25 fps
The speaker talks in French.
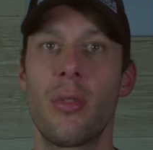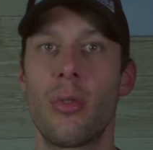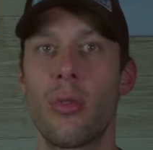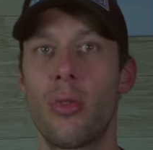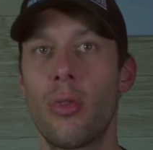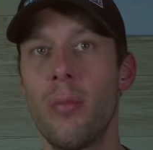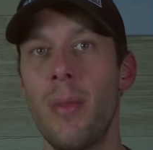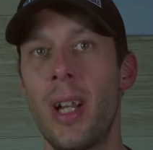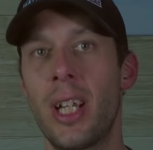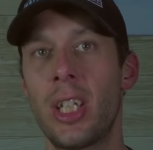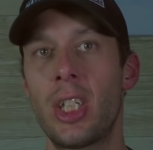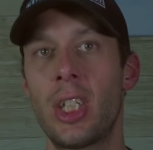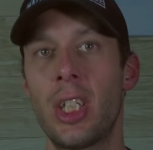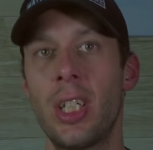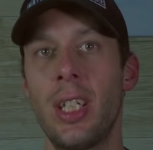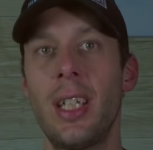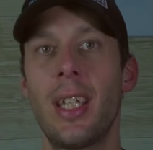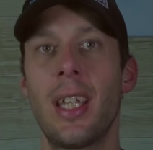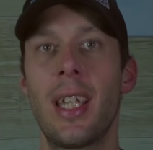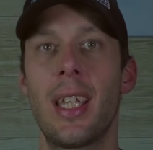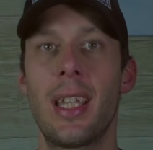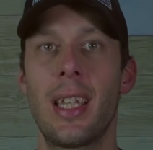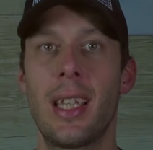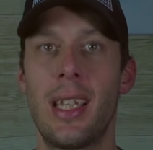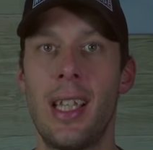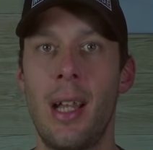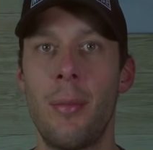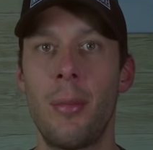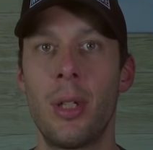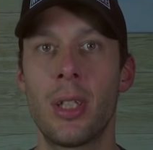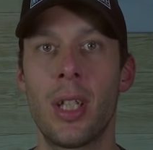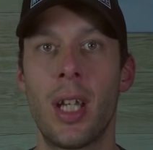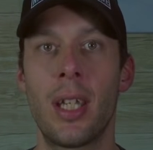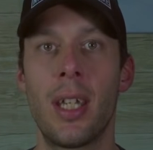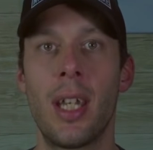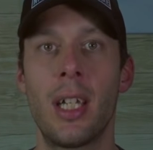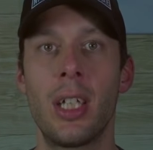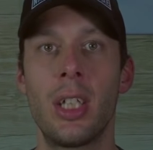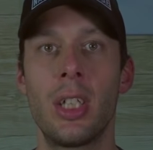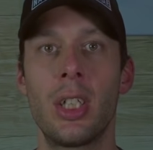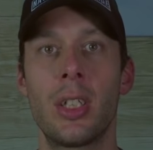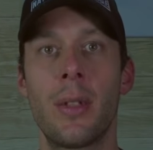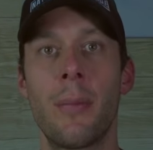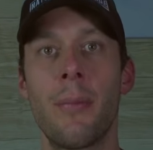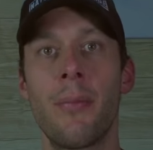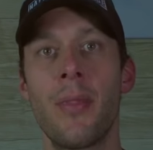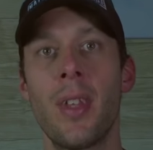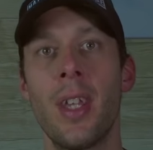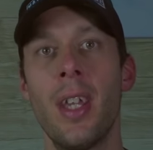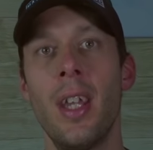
du marché de la motoneige.